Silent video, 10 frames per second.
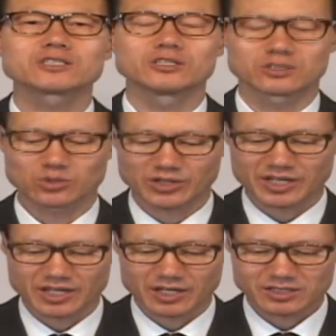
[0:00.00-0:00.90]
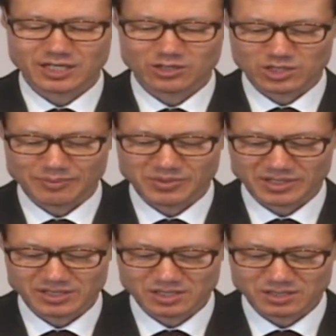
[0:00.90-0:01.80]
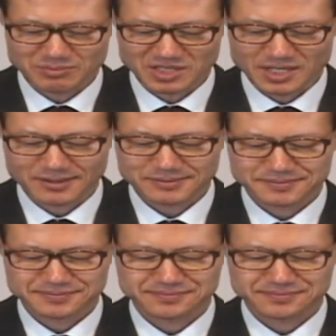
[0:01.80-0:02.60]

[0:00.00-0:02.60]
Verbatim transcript: Иудеи все еще придерживались своих